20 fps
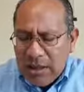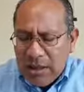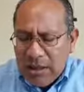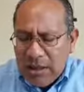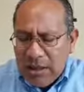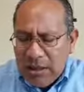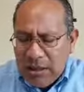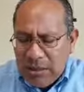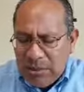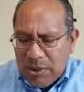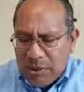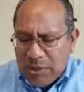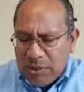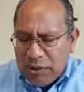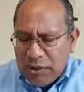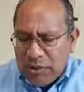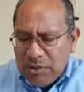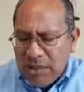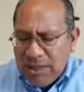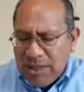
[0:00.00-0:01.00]
al
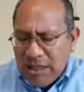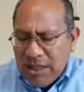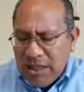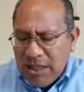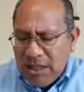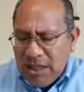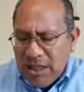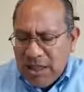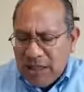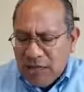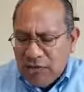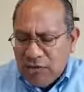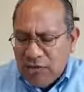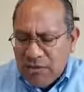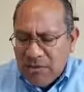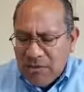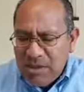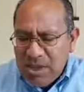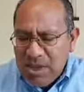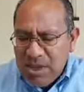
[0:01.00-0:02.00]
pastor Misael y a su
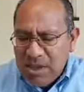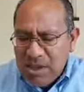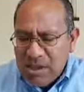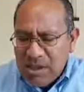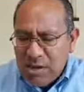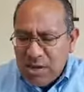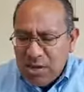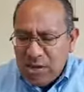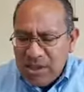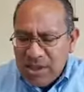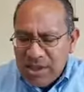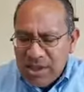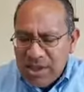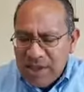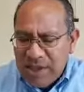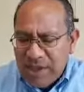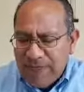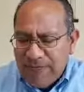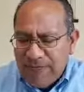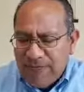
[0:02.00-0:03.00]
familia, a
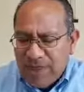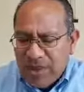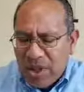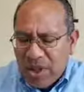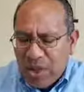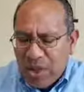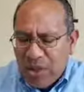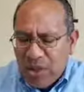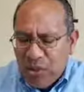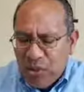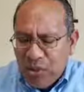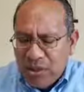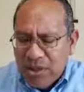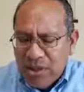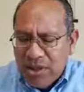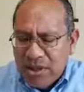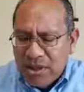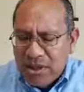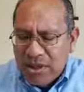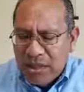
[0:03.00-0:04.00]
José, a
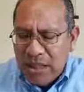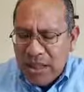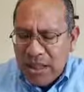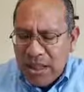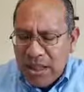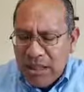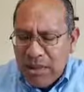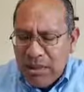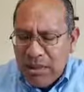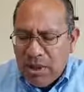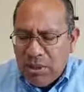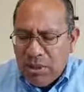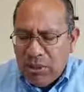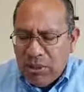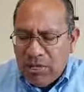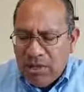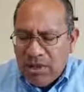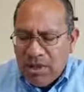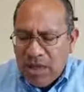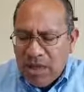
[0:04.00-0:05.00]
Lourdes, a Alma,
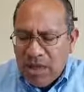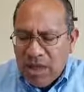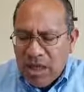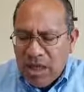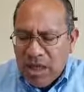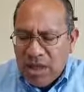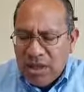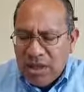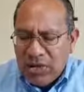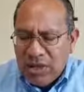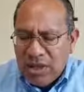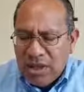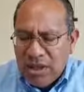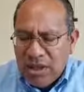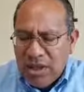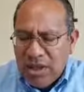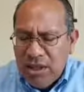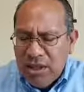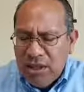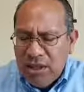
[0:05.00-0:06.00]
Rubí, Aldo
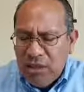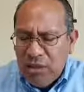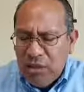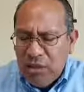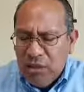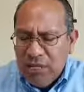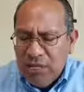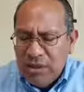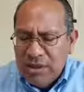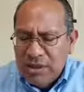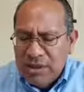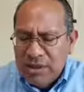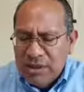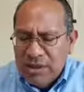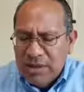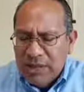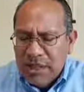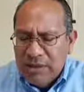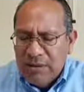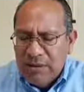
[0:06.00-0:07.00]
Shelley López,
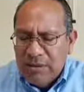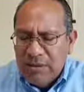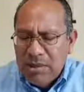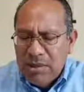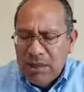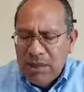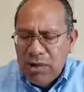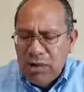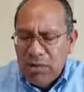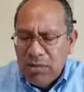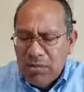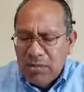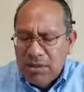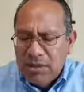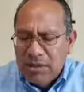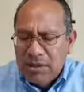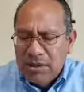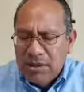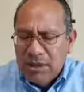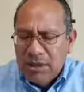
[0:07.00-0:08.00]
a la familia López